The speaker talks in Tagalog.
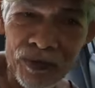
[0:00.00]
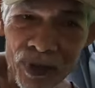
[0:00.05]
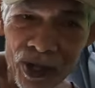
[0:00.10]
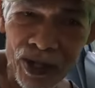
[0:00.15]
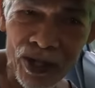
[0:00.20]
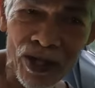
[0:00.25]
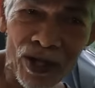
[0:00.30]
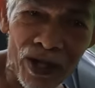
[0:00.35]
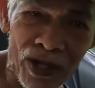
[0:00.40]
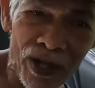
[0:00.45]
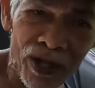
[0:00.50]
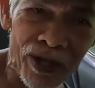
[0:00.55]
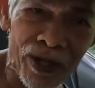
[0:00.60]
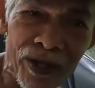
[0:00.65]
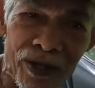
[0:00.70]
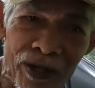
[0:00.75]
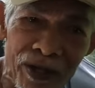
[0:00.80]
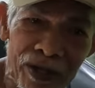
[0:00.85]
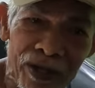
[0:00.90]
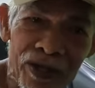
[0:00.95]
ng mga
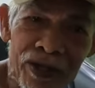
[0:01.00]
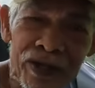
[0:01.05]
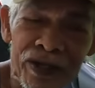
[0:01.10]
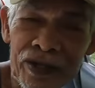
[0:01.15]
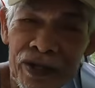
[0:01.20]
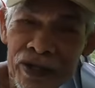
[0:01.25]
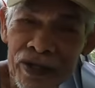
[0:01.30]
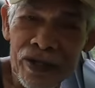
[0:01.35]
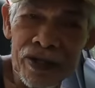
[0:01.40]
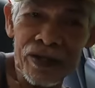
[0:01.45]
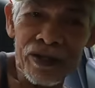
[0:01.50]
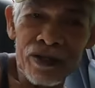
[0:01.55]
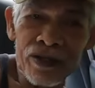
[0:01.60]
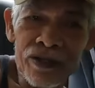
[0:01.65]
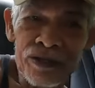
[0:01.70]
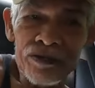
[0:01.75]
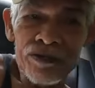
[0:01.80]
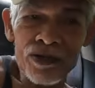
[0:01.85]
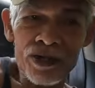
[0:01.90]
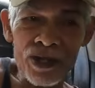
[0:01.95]

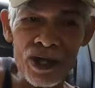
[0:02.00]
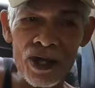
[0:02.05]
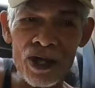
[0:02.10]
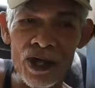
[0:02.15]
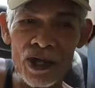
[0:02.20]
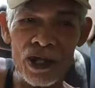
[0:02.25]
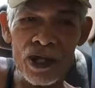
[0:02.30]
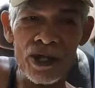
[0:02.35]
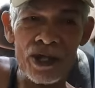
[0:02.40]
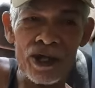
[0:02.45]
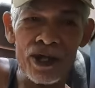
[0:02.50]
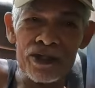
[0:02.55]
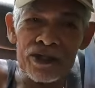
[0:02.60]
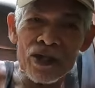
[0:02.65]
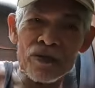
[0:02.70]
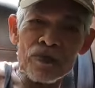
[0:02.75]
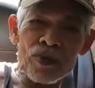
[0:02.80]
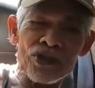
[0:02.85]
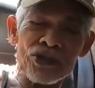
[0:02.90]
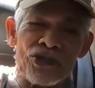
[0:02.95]
yung nag-aalaga sa
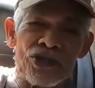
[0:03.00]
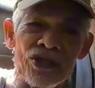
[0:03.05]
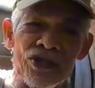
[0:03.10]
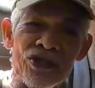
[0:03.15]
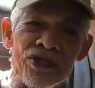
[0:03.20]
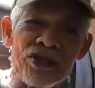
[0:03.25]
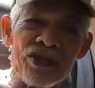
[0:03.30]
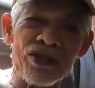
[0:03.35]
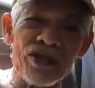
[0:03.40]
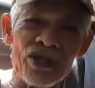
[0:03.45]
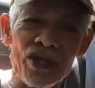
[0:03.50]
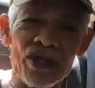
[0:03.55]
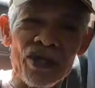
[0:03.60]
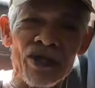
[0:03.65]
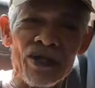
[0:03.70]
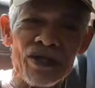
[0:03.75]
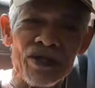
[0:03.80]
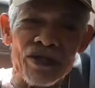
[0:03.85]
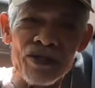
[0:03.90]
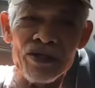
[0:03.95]
pasyente ng
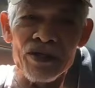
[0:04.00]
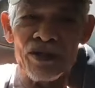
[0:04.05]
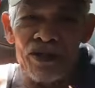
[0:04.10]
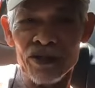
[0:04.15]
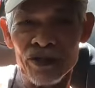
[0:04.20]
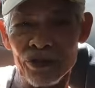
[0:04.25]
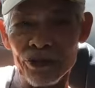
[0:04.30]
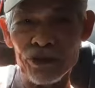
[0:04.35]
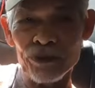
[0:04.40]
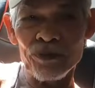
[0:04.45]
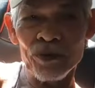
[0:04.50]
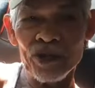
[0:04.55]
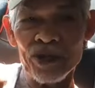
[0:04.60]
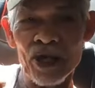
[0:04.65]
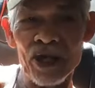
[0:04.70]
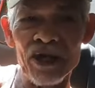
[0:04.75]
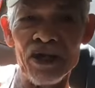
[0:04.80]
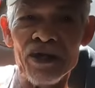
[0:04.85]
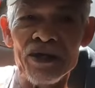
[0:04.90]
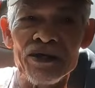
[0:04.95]

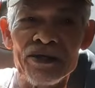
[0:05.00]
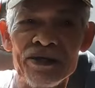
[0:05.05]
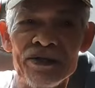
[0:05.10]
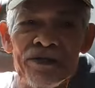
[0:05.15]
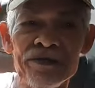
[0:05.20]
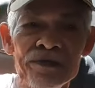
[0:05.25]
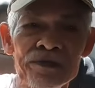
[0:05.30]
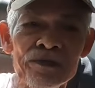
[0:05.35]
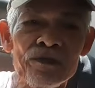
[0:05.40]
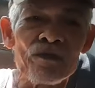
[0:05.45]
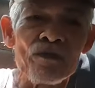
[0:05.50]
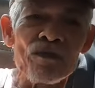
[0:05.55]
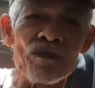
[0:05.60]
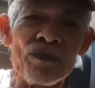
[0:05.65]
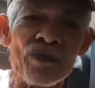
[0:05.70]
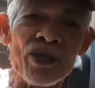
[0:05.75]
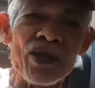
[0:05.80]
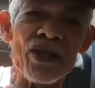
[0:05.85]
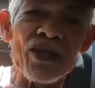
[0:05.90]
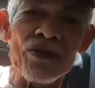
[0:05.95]
hospital. Oho.
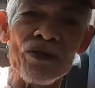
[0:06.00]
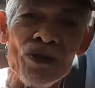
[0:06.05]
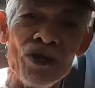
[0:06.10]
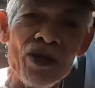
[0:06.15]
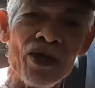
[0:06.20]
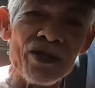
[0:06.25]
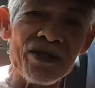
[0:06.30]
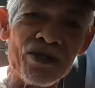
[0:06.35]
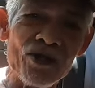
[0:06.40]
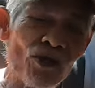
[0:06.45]
Ay wala